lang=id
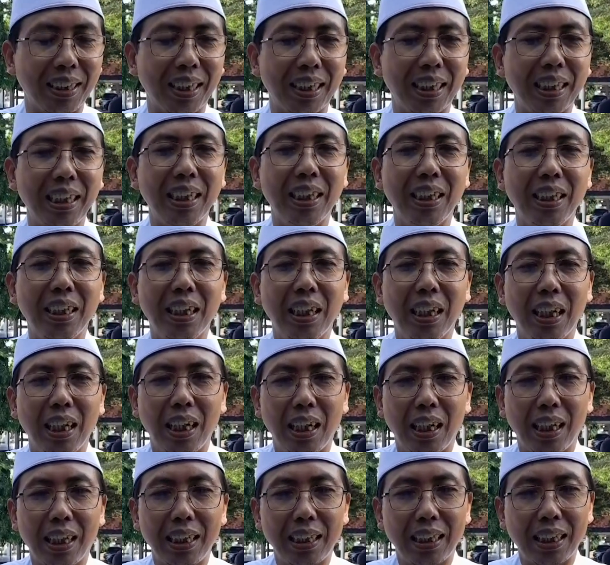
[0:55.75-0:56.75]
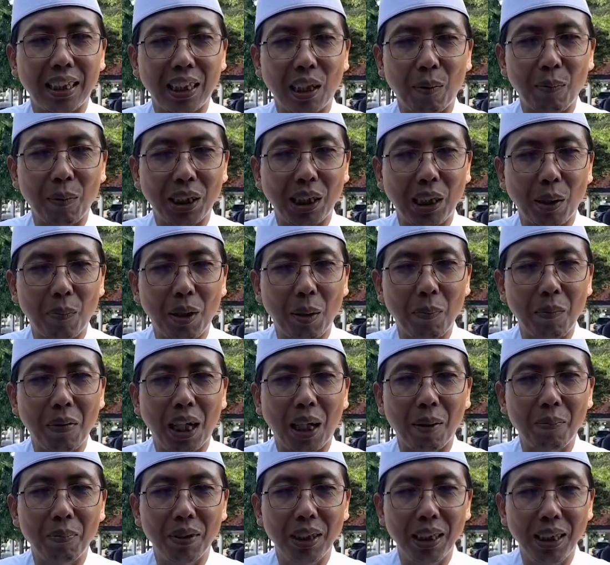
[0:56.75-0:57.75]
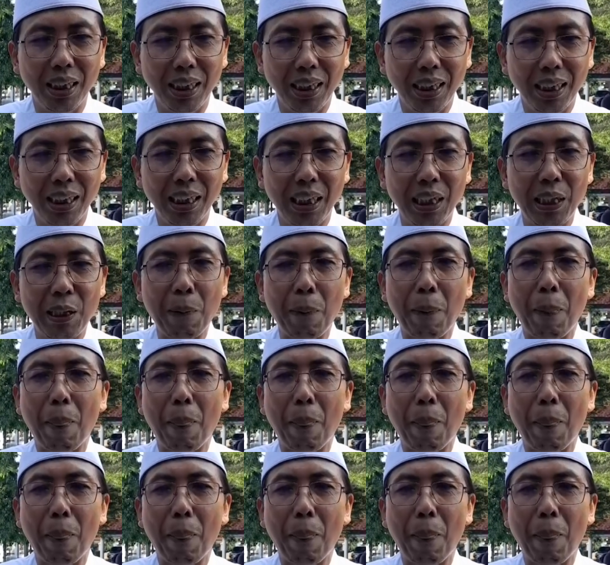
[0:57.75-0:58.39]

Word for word: jadi kita sama-sama mengabdi